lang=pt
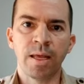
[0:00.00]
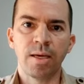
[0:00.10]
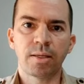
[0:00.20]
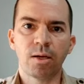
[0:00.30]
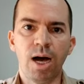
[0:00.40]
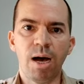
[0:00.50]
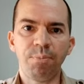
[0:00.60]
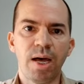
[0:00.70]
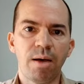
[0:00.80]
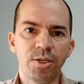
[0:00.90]
Então,
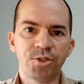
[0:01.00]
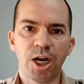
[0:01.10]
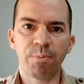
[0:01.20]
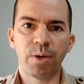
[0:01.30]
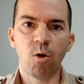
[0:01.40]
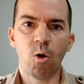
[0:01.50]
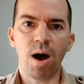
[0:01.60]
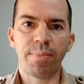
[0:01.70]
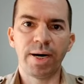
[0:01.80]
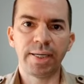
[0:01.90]
rapidamente, ela pegou
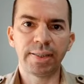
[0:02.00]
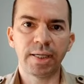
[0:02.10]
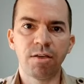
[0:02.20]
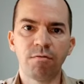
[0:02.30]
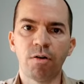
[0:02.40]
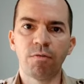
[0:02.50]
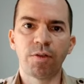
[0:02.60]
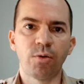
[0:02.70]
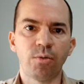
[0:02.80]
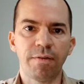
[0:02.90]
uma manta,
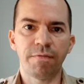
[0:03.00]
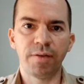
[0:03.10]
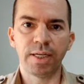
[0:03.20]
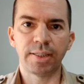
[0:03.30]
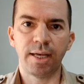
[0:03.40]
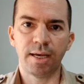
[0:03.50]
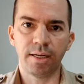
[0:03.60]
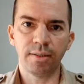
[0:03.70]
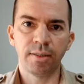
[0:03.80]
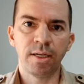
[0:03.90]
envolveu a filha
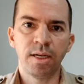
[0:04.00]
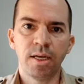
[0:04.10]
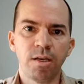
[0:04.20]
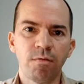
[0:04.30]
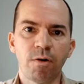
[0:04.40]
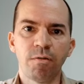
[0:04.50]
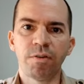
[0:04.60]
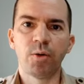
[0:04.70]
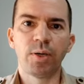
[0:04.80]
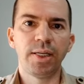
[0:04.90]
dela,
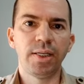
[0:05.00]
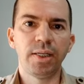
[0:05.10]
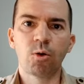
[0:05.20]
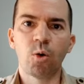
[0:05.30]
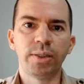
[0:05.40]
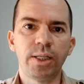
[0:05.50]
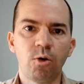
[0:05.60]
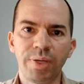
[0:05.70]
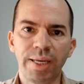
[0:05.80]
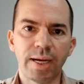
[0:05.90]
envolveu ali
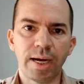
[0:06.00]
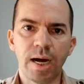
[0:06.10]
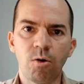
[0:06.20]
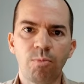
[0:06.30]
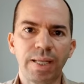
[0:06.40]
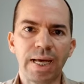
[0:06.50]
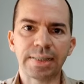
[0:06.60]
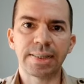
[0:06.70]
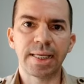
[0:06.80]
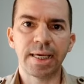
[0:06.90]
cordão umbilical,
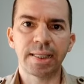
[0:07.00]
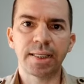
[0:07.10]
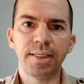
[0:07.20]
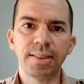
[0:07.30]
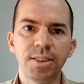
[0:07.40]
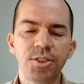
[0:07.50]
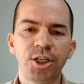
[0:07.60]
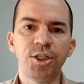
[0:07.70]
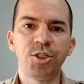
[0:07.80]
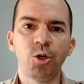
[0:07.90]
placenta e se
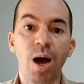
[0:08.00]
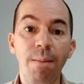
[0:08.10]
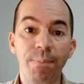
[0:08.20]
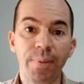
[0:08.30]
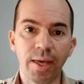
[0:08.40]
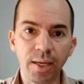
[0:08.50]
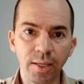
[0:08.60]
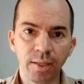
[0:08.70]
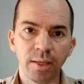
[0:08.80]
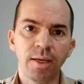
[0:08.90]
dirigiu a
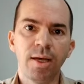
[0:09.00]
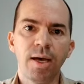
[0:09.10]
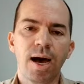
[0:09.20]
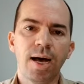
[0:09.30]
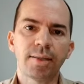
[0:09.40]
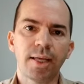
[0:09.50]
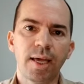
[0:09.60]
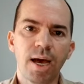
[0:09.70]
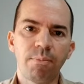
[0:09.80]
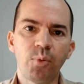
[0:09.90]
pé
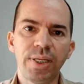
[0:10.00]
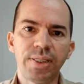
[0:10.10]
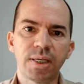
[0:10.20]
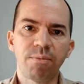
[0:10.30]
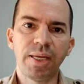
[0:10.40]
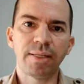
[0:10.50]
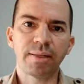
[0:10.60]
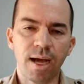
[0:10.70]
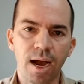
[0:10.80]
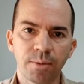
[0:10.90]
até a Polícia
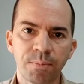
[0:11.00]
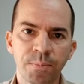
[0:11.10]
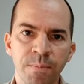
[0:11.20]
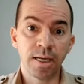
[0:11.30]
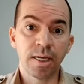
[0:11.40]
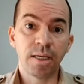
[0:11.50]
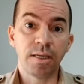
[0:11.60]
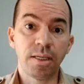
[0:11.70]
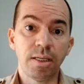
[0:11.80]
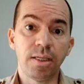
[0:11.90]
Militar.
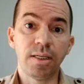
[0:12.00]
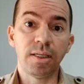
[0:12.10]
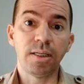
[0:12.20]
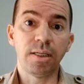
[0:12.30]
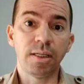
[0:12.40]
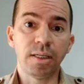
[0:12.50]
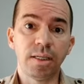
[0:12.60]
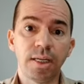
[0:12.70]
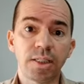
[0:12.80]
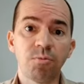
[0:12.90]
E, e,
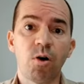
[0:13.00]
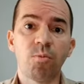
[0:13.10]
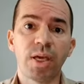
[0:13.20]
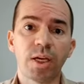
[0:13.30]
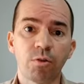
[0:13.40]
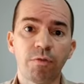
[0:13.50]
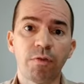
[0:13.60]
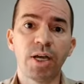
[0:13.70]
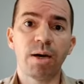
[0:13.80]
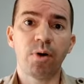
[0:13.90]
e nesse momento
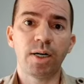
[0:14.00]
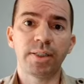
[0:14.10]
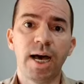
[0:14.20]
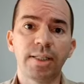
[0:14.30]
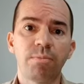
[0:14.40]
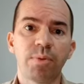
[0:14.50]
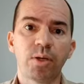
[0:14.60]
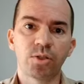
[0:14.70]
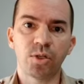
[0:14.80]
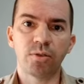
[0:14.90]
foi abordada
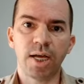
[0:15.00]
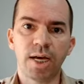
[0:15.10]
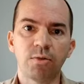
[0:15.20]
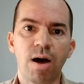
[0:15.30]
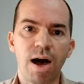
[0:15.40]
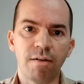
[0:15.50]
pelo soldado